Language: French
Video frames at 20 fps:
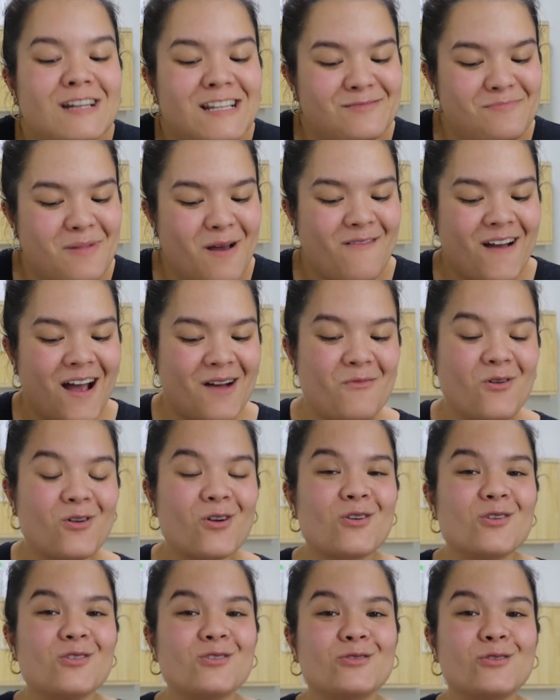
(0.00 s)
j'espère
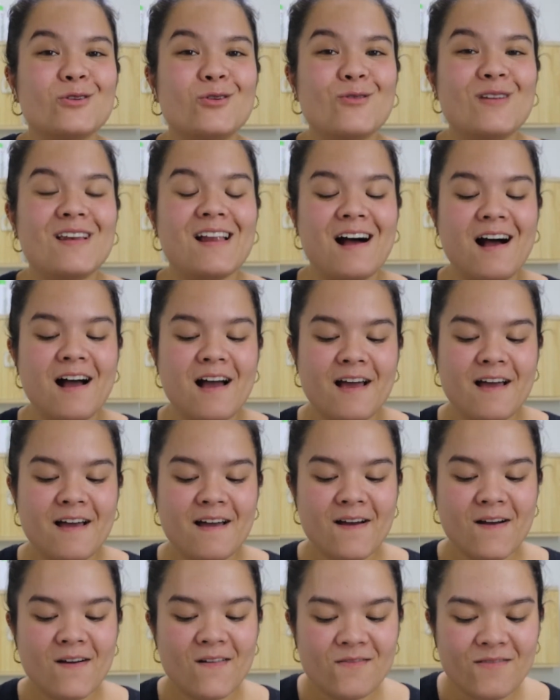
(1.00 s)
vraiment que celui-là
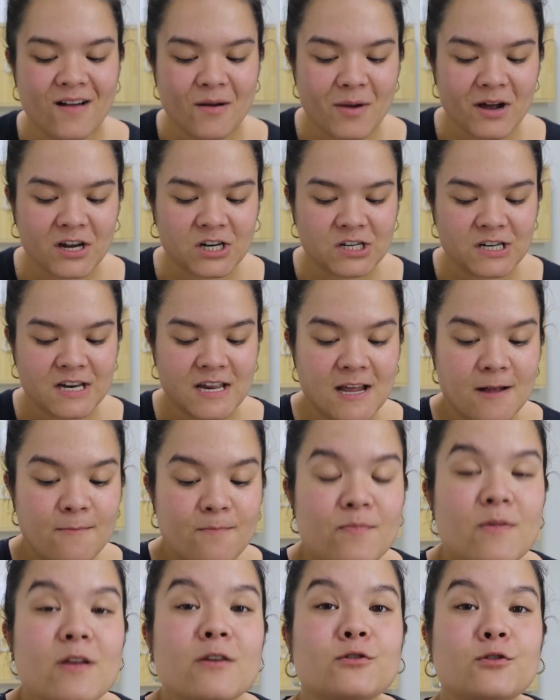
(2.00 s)
va marcher.
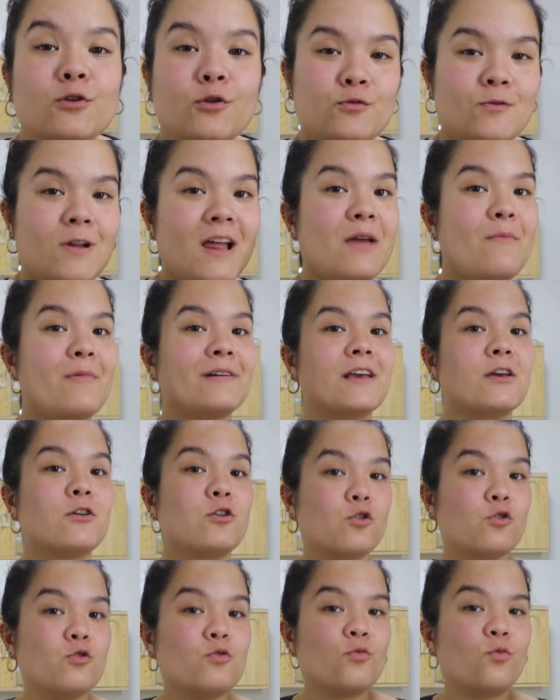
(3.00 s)
Sur celui-là il y a marqué
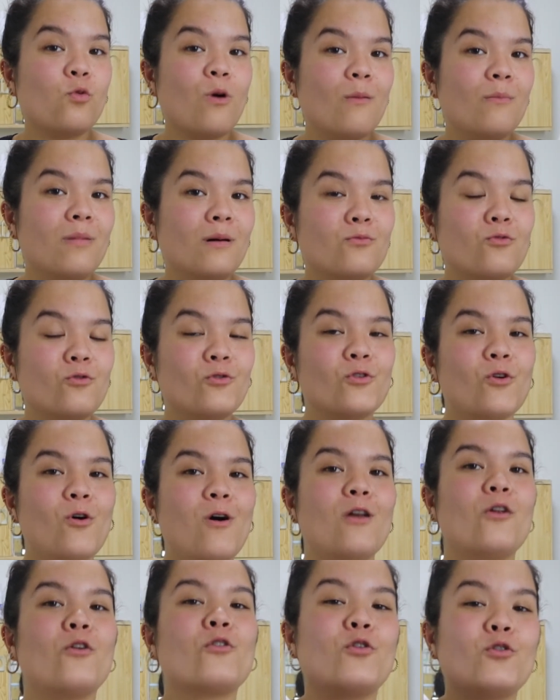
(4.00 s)
qu'une fois bamboussant
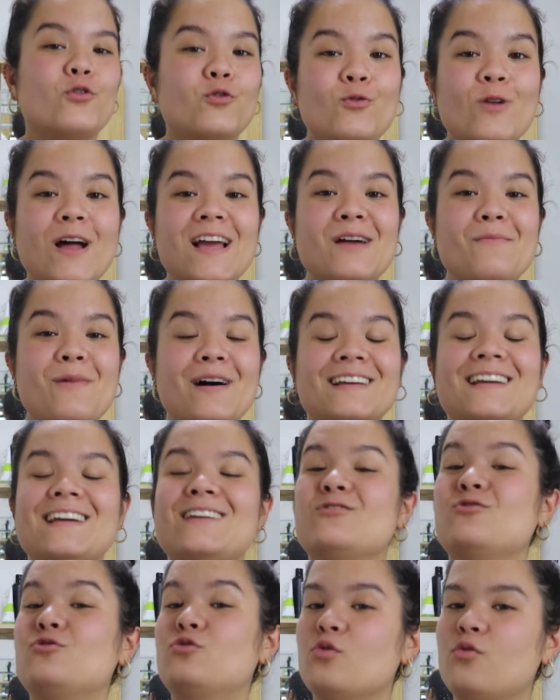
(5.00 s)
alors que celui-là il y a
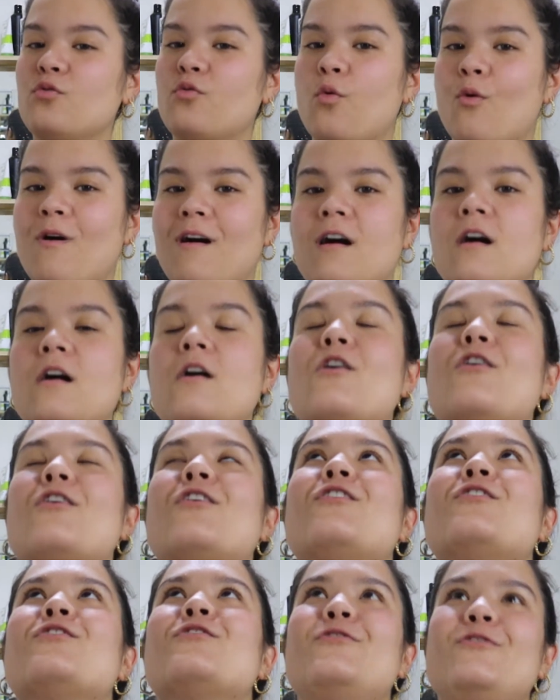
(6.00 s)
marqué deux fois.
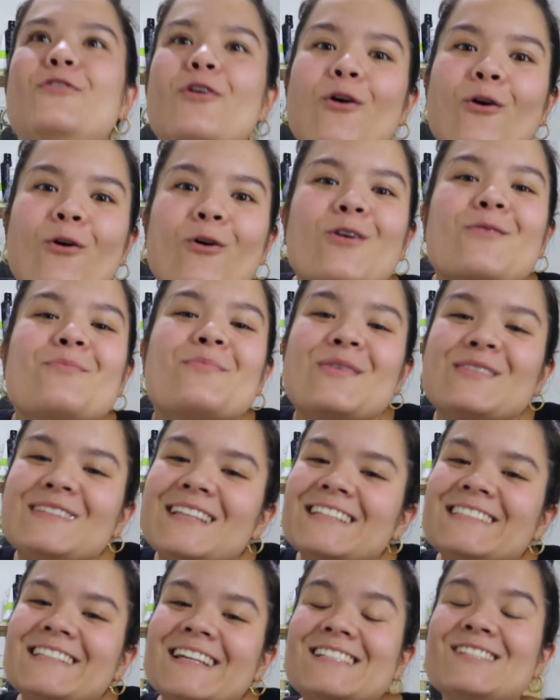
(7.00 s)
Donc
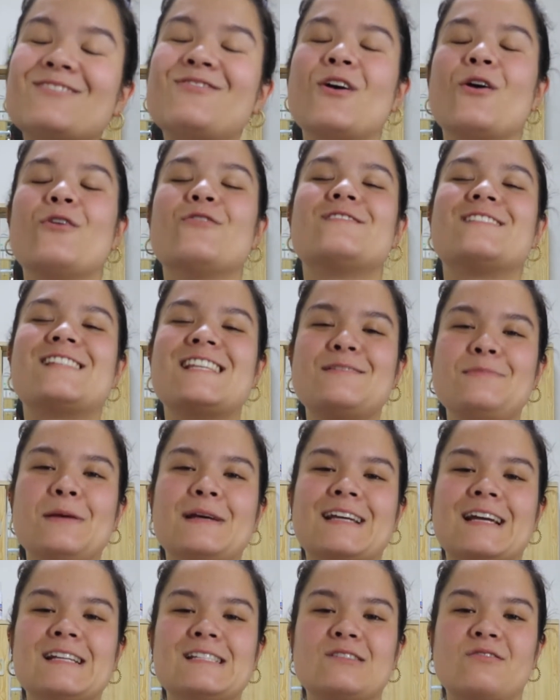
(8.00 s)
peut-être qu'il y a une différence,
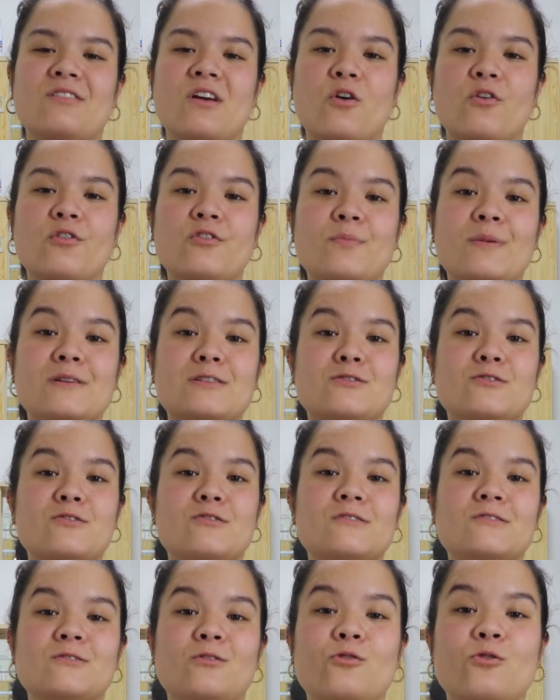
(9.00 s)
j'espère qu'il y a une différence parce que
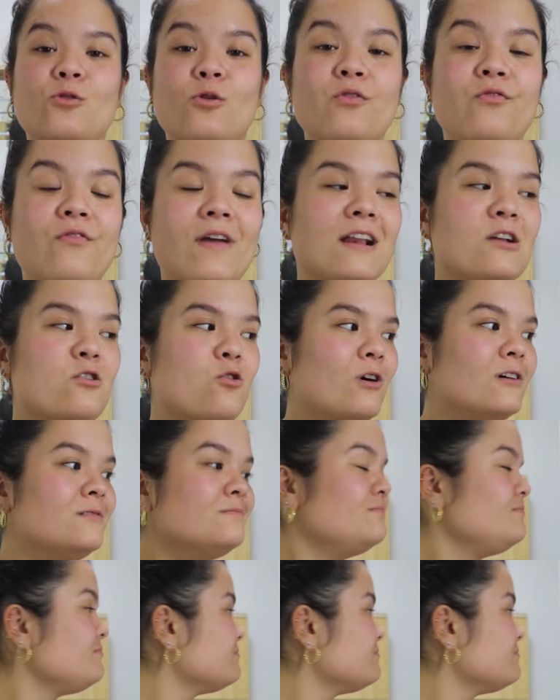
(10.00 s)
sinon le gros fail quoi.